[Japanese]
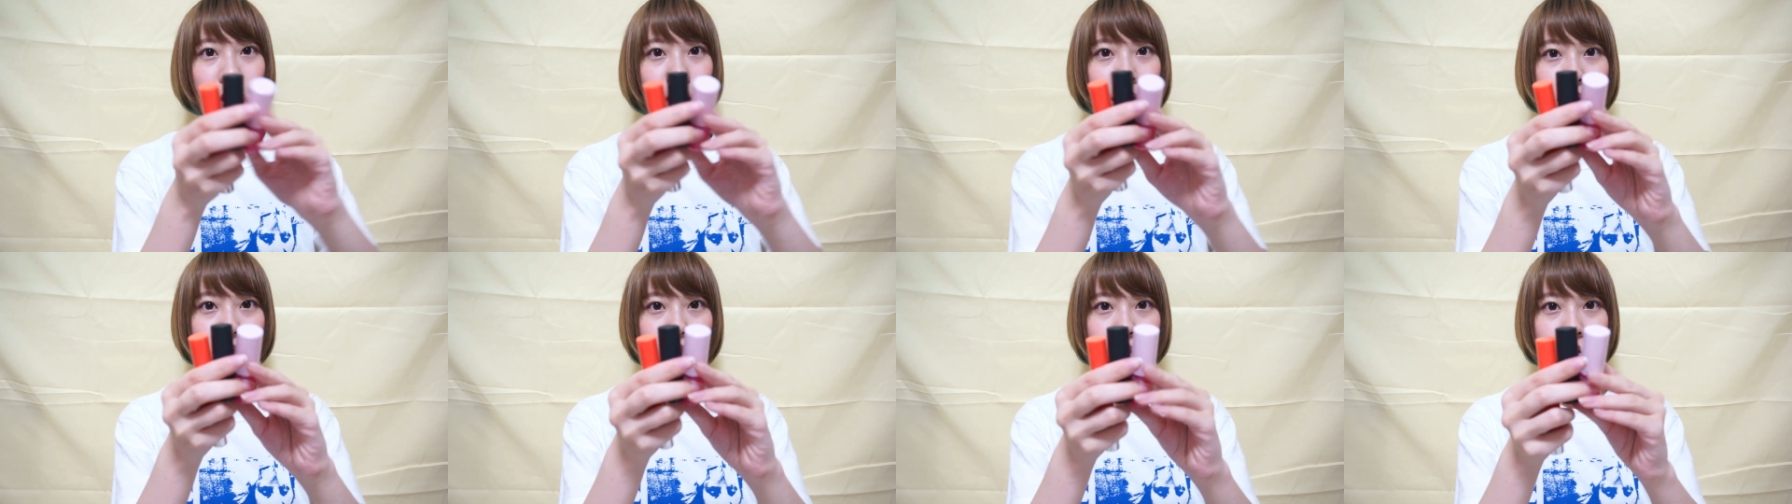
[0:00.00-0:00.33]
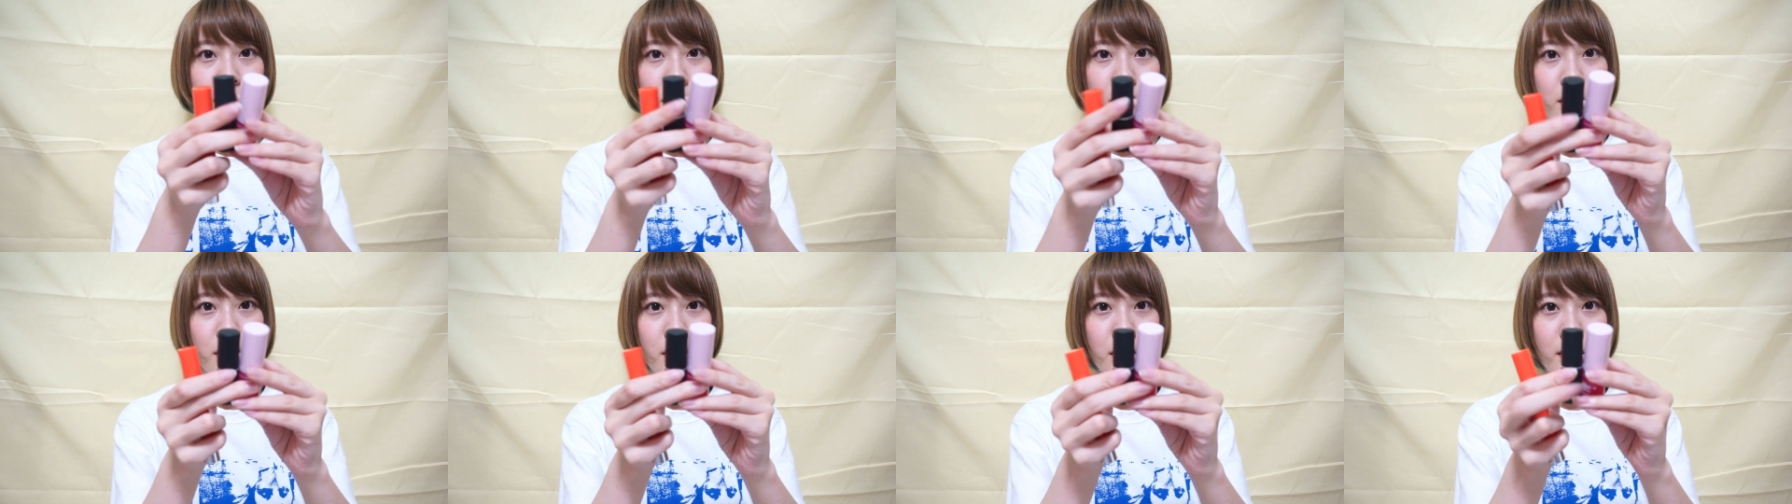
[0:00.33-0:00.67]
は
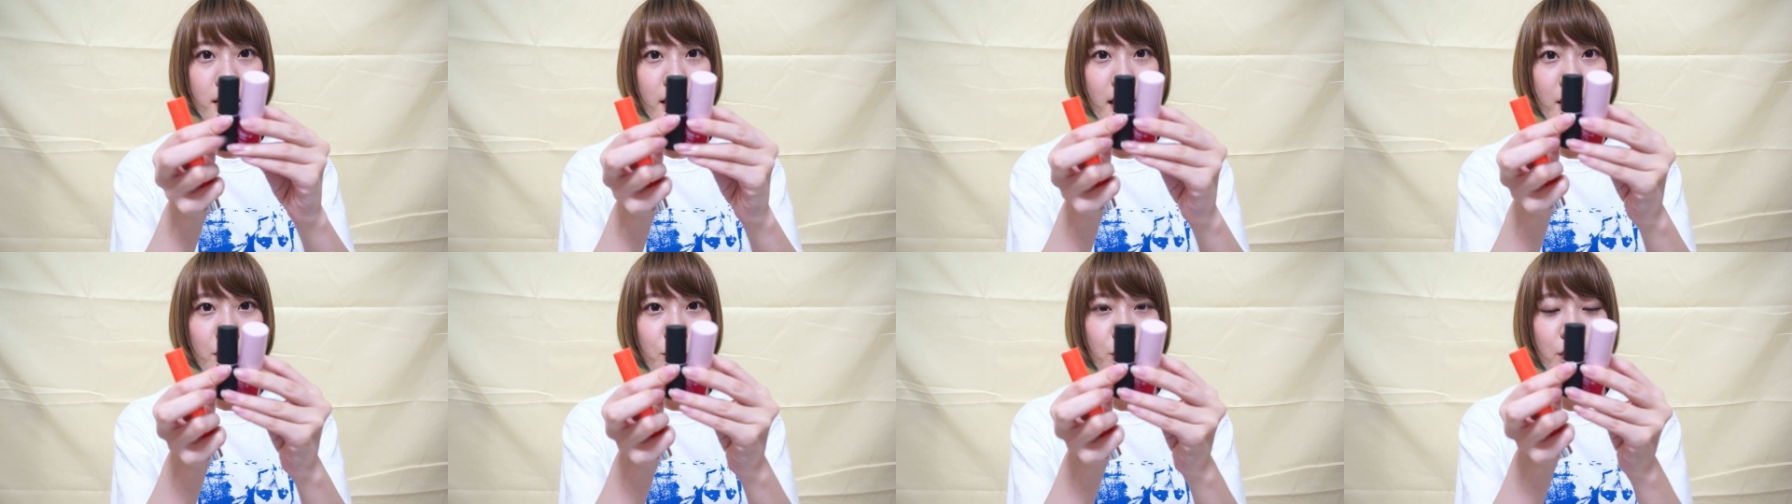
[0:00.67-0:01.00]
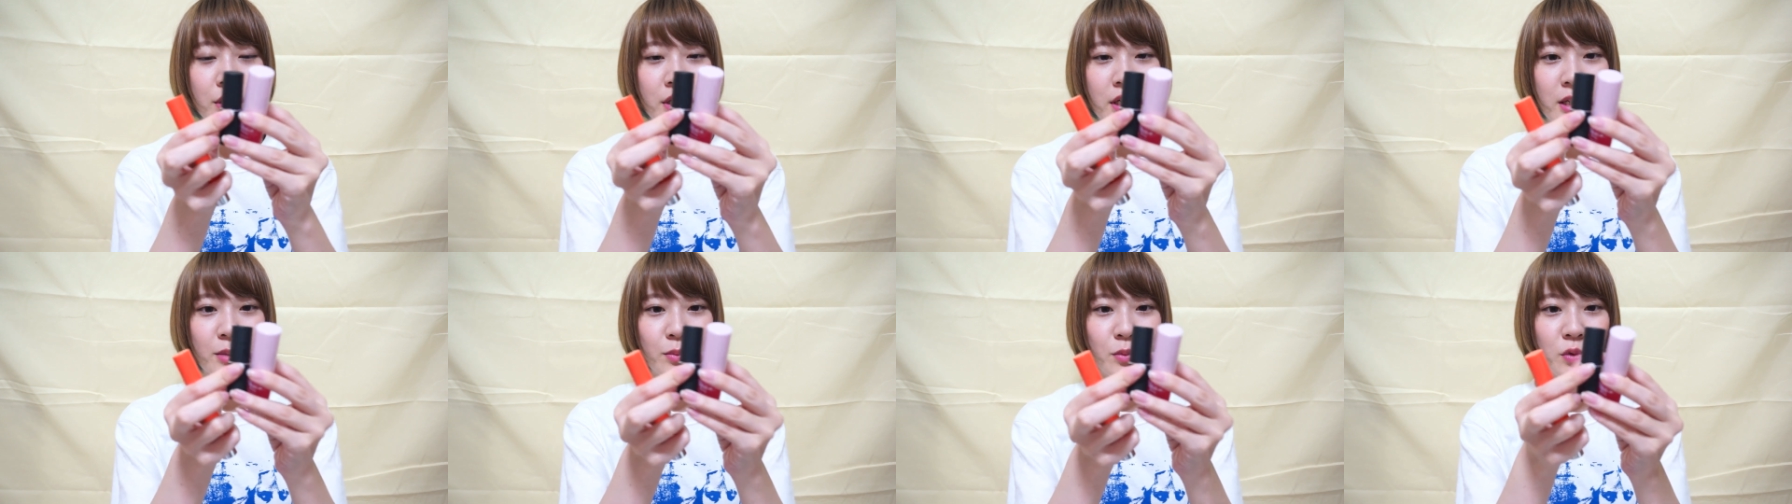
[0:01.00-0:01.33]
いであと
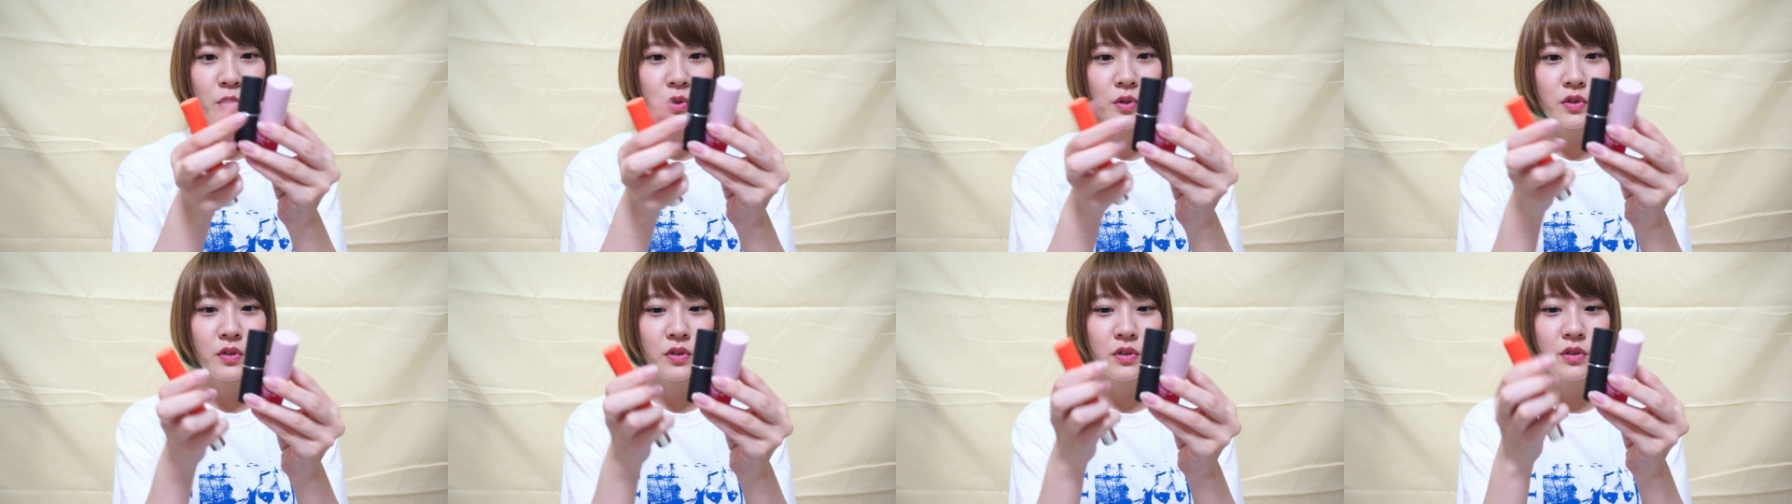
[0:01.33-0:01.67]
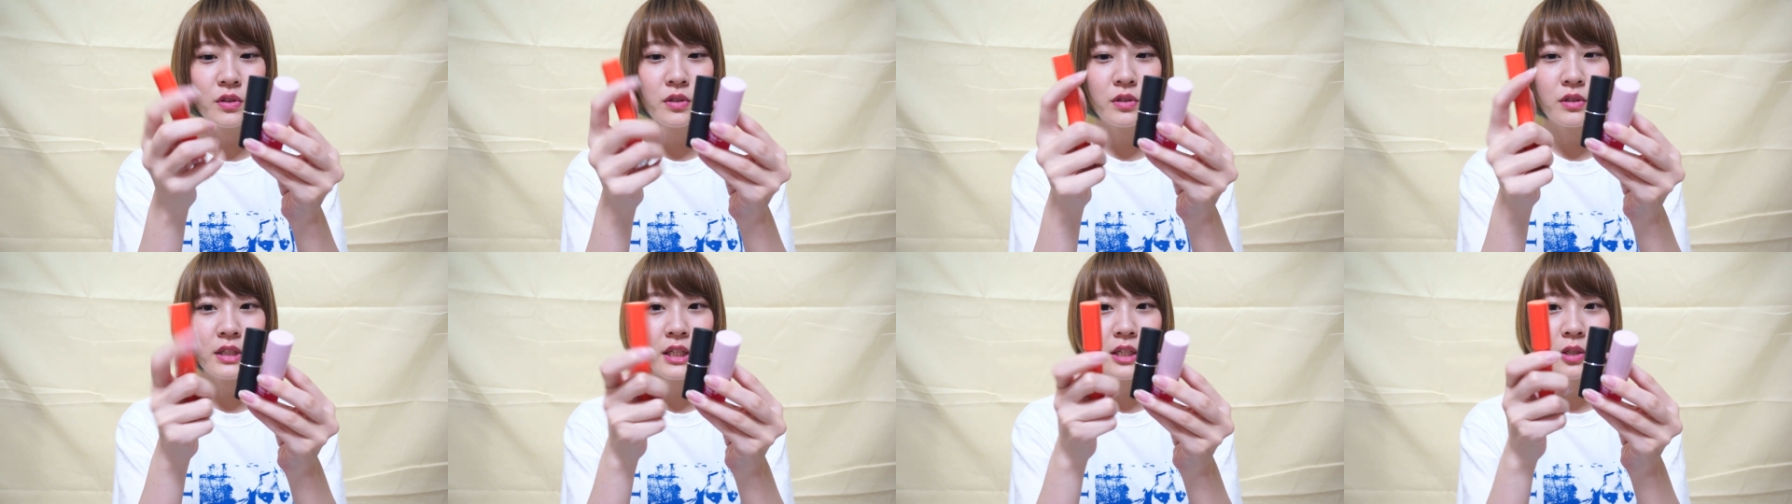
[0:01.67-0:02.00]
はねもうす
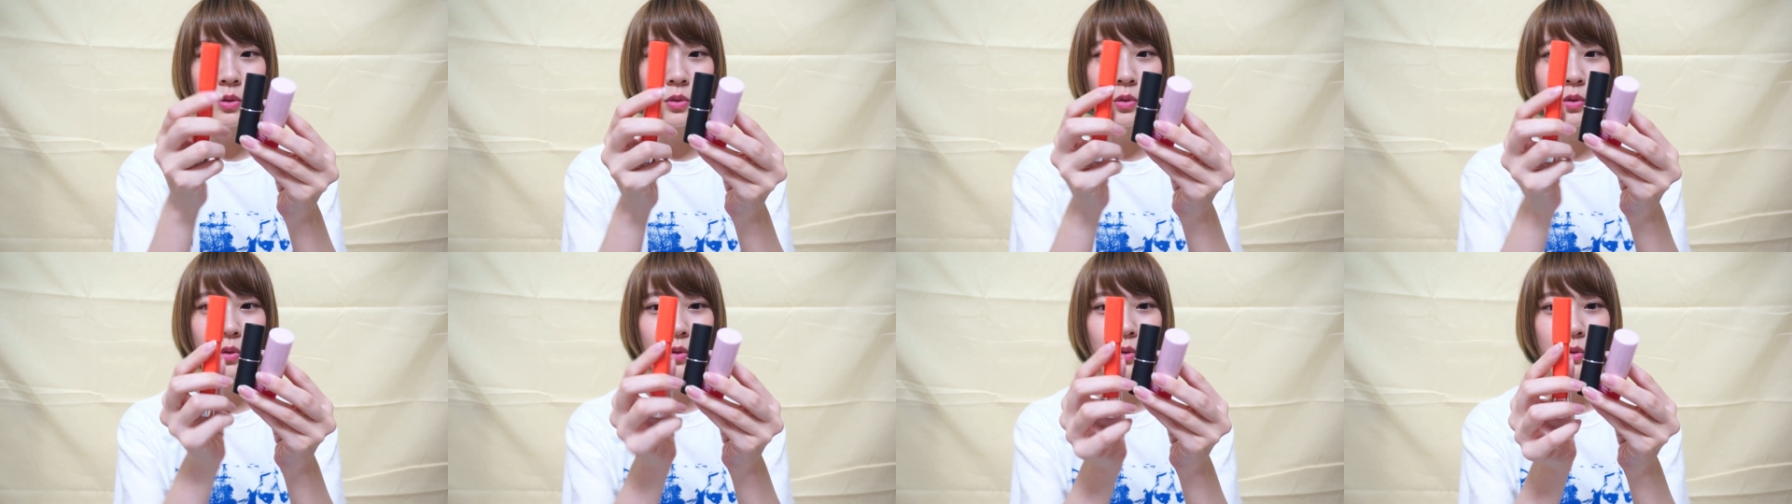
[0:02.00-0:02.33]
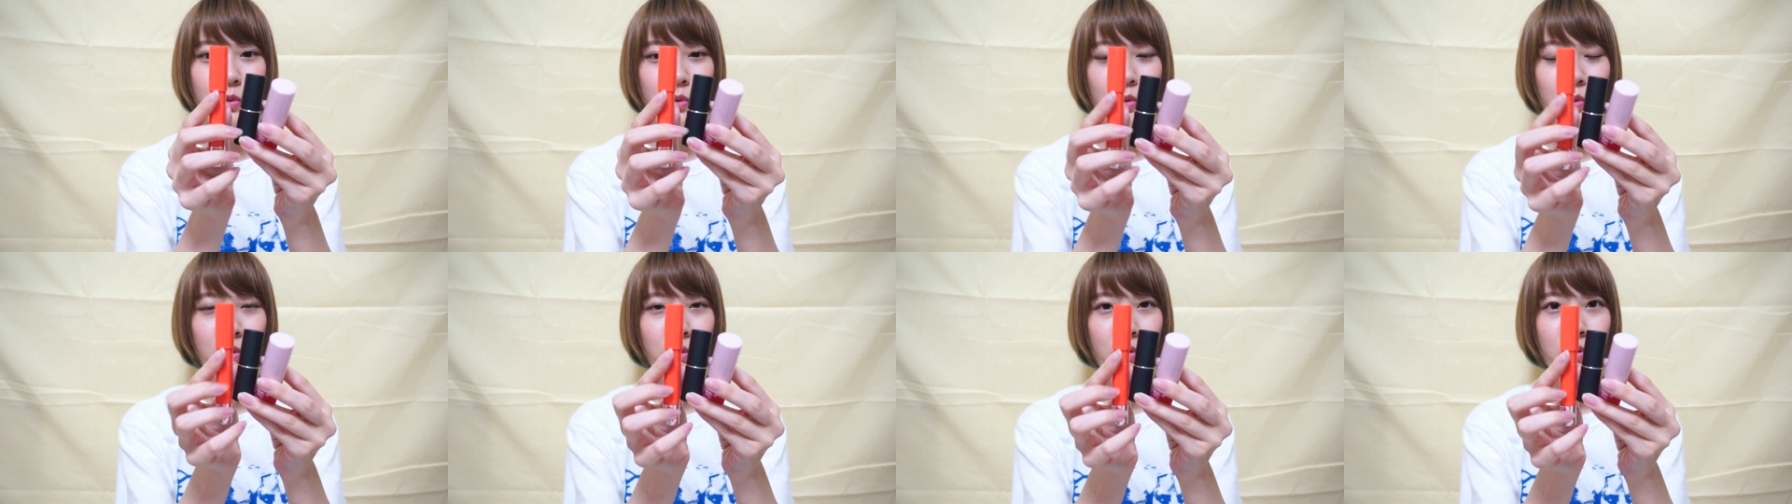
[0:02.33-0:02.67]
ぐ手の
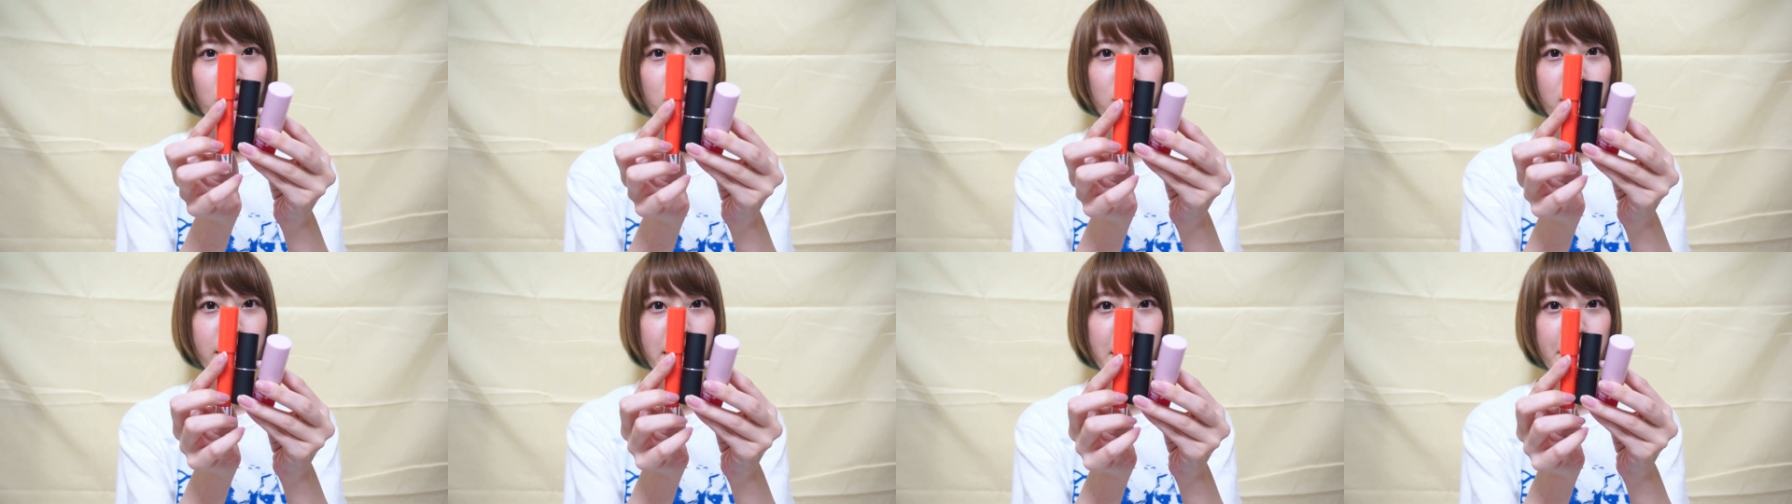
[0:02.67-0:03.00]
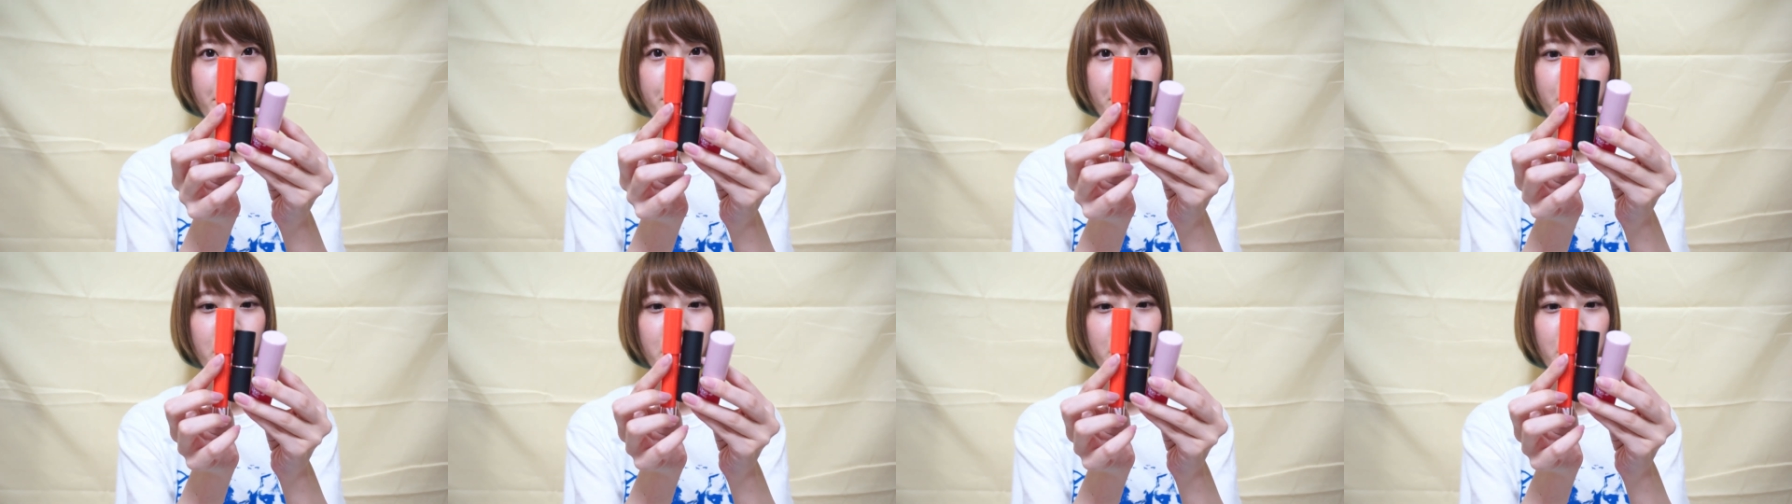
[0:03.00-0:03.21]
届くところにリッ